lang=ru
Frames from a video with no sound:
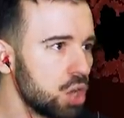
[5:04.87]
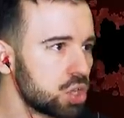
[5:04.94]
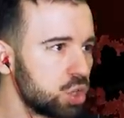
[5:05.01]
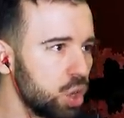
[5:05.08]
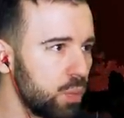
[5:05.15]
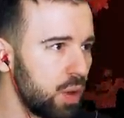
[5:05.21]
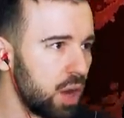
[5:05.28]

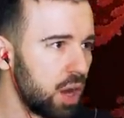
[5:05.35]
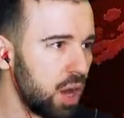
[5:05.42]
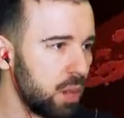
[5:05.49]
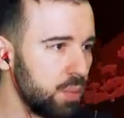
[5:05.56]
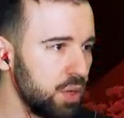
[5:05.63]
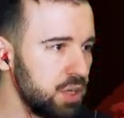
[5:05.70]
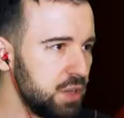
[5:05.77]
Стоп,
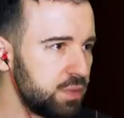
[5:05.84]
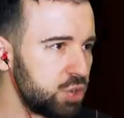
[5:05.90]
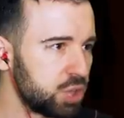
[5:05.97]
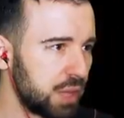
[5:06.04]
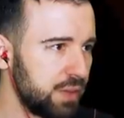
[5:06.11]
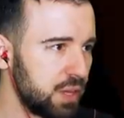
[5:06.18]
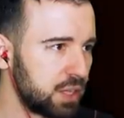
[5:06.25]
а мы не в
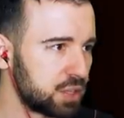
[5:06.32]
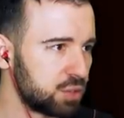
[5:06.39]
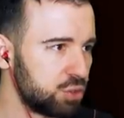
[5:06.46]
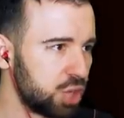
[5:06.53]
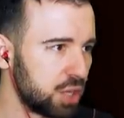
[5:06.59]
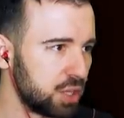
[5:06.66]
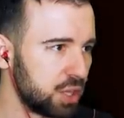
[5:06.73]
человеке
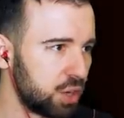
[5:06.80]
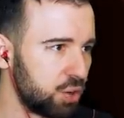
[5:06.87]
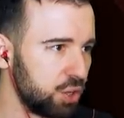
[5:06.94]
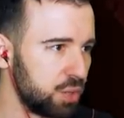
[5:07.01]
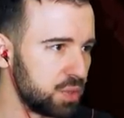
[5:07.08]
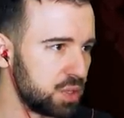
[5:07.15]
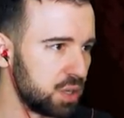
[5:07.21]
случайно
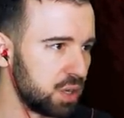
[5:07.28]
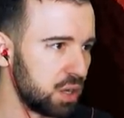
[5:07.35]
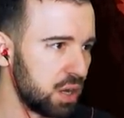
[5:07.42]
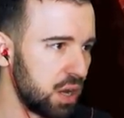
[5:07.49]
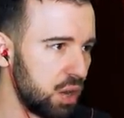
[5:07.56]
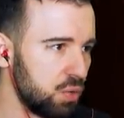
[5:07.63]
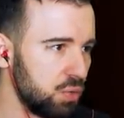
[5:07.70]
находимся?
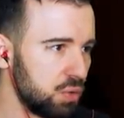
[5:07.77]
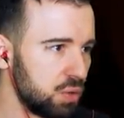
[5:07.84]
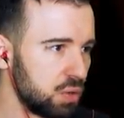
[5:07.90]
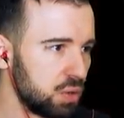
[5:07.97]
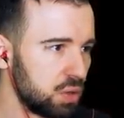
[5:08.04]
Ау.